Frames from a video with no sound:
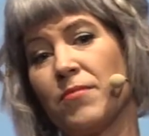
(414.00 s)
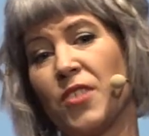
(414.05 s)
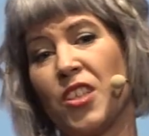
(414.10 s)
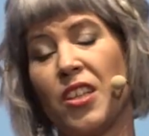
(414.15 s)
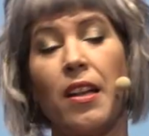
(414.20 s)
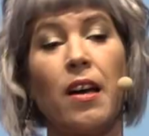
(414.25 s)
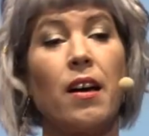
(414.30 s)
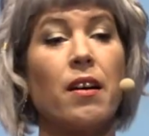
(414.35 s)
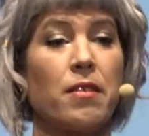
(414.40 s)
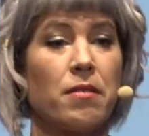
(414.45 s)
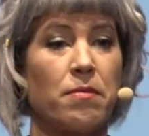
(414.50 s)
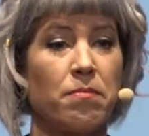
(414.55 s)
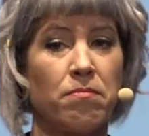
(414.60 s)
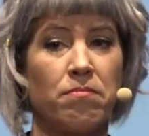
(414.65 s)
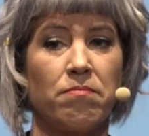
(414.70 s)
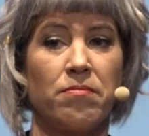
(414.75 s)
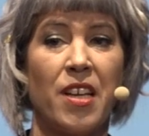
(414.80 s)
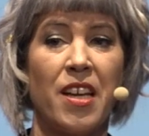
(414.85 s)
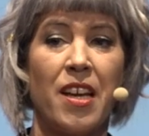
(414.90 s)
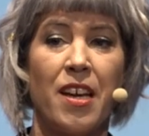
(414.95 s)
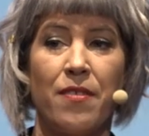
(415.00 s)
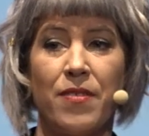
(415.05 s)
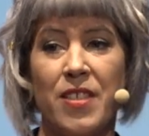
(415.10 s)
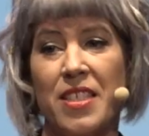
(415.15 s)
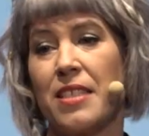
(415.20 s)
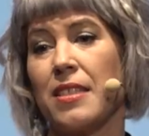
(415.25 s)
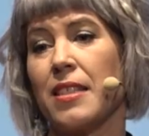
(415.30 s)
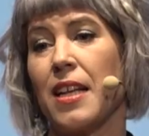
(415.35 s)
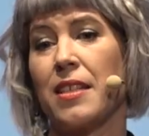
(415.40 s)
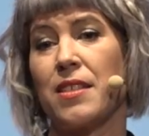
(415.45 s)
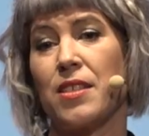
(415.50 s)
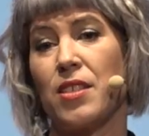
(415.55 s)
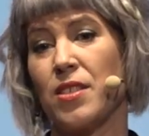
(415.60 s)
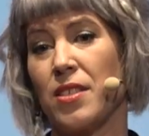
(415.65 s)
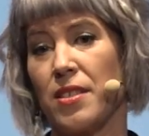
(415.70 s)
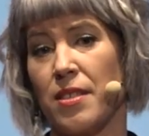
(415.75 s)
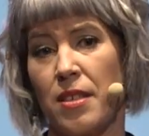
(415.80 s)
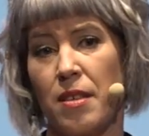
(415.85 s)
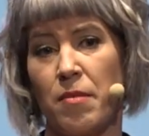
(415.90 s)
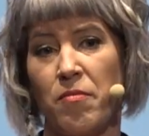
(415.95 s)
Klar, wir sind ein
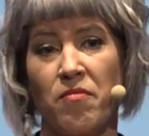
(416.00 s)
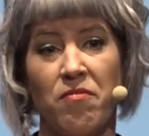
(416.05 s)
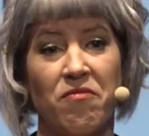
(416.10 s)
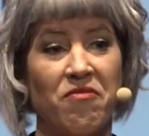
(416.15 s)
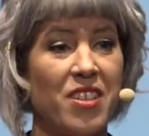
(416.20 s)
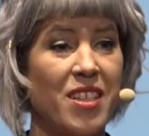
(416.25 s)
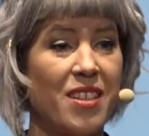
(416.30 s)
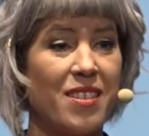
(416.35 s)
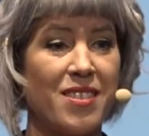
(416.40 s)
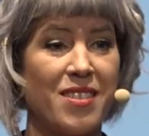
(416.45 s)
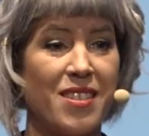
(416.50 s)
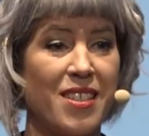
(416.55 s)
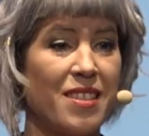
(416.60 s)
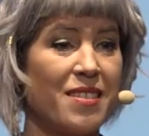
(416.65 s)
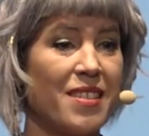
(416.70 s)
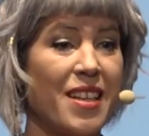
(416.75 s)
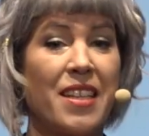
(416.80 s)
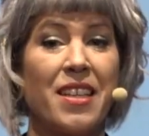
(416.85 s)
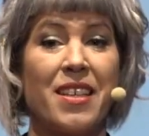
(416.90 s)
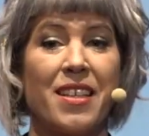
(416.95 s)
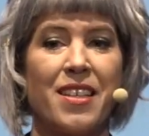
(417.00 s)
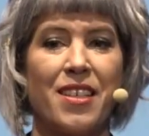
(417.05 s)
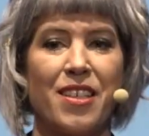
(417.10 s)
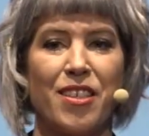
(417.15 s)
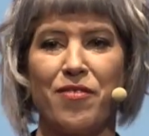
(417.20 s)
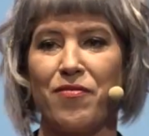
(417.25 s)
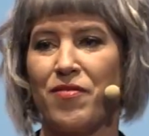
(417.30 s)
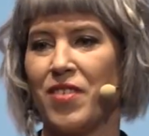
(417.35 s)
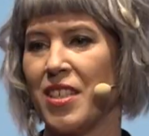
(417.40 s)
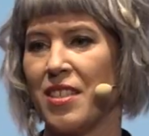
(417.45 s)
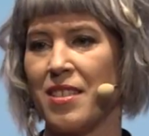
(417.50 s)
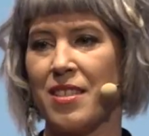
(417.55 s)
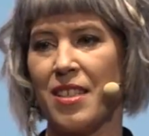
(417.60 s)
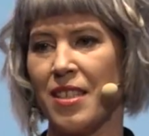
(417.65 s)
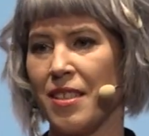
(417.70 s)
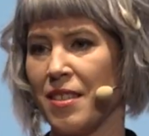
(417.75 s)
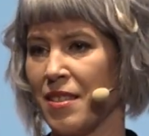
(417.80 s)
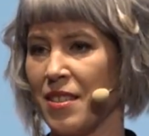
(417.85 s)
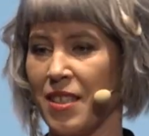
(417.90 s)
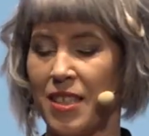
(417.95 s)
System, wir sind Energie, wir
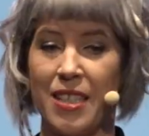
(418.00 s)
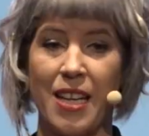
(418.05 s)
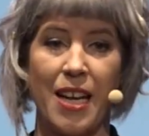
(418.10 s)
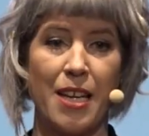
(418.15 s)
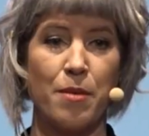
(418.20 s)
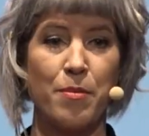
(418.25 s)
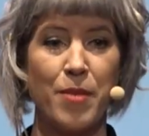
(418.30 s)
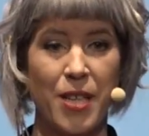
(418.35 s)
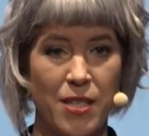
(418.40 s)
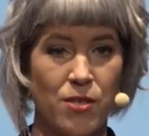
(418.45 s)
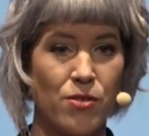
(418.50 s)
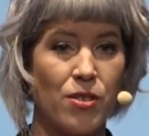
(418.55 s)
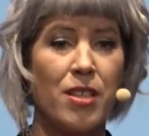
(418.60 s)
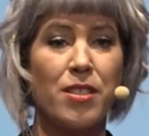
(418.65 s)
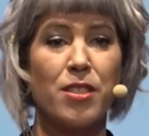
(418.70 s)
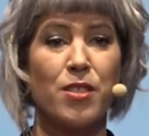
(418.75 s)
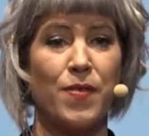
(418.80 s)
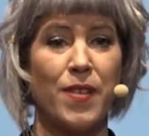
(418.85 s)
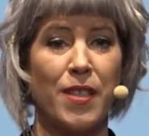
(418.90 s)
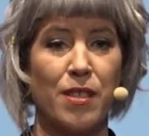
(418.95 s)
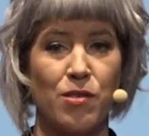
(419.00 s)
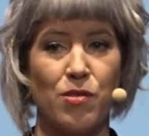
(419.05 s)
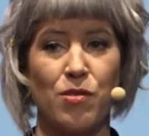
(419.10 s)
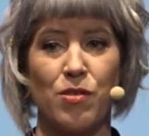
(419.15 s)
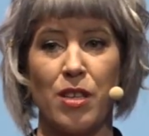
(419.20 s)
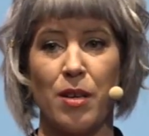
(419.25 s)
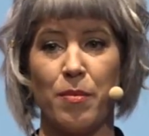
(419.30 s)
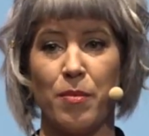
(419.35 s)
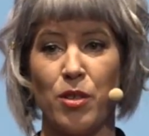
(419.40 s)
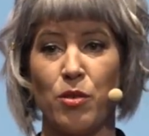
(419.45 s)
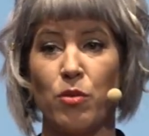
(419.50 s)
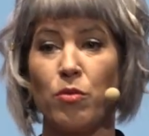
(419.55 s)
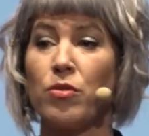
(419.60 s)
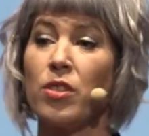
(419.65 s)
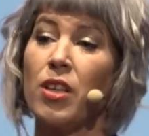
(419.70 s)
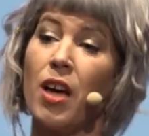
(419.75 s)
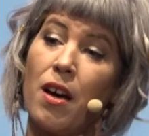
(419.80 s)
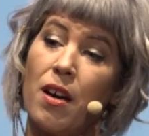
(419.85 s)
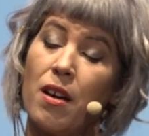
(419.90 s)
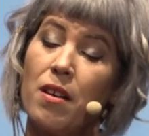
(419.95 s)
sind in einem Resonanzfeld zusammen. Und
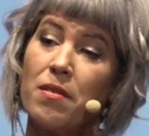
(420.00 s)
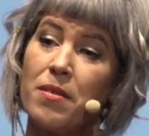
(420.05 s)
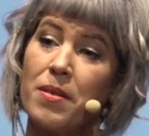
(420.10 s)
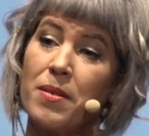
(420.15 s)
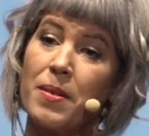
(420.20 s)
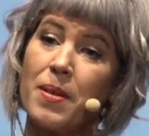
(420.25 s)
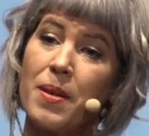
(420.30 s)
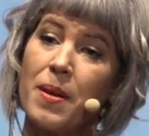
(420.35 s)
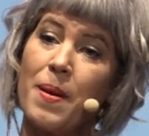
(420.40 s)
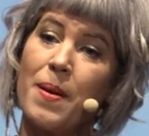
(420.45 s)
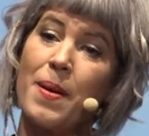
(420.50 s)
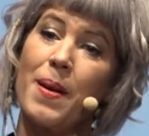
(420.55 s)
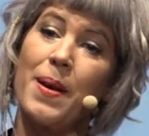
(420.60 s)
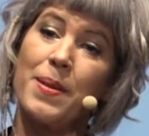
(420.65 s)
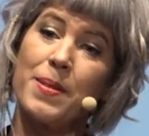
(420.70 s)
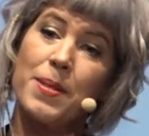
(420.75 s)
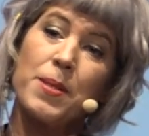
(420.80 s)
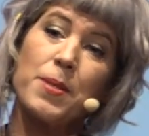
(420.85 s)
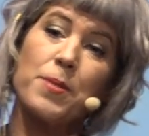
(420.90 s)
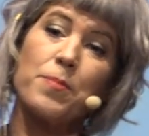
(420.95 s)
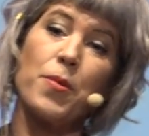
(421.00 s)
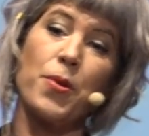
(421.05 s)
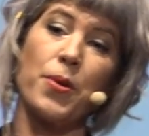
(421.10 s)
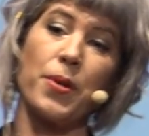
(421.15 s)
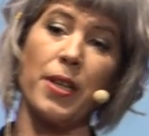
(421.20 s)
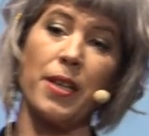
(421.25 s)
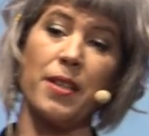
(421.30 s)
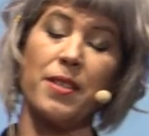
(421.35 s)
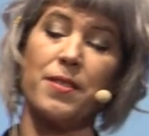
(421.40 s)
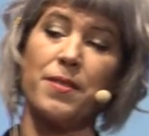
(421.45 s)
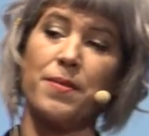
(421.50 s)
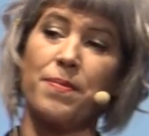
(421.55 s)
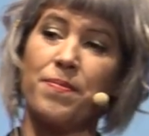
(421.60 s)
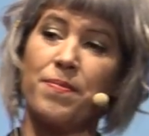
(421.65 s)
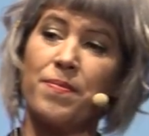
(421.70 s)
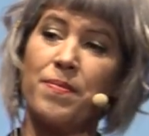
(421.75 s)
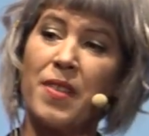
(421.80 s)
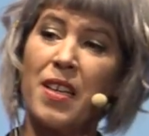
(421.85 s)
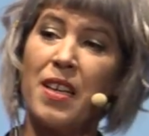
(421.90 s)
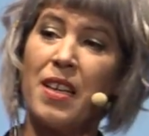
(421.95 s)
ja, es ist möglich.
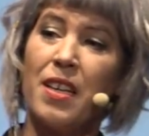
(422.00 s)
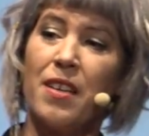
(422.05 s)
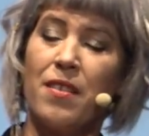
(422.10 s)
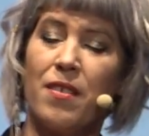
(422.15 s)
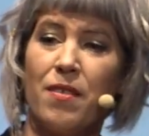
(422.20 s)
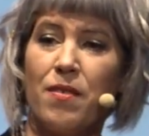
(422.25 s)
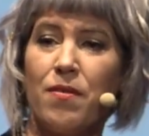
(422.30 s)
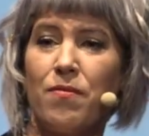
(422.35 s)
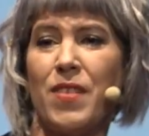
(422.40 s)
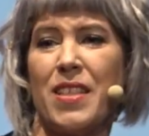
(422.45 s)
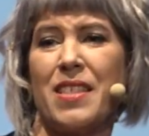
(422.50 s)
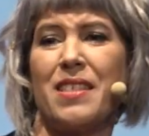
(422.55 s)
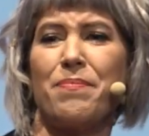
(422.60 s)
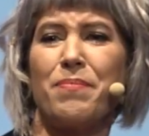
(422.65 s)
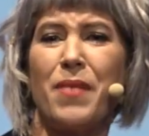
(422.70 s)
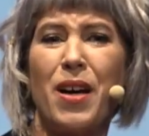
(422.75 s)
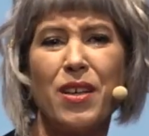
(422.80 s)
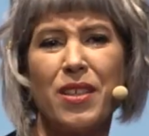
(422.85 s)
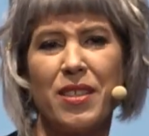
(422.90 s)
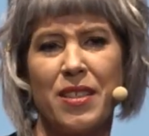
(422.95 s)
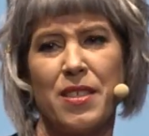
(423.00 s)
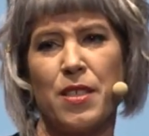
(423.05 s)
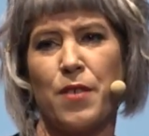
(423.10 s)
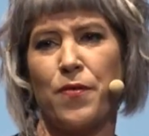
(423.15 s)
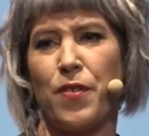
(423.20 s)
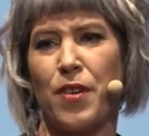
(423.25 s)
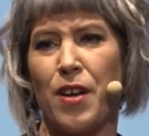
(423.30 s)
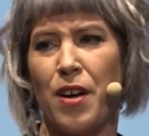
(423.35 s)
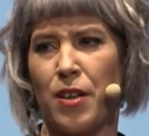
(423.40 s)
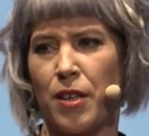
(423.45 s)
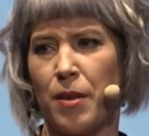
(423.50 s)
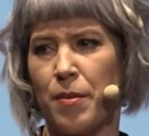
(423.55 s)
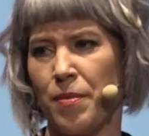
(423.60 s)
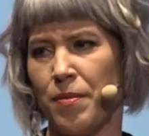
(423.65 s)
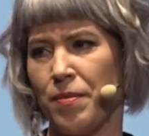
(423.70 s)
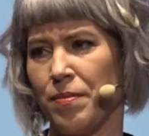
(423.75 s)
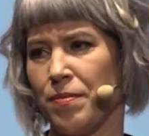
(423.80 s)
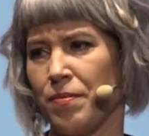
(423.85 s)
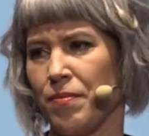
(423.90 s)
Was macht diese Frage?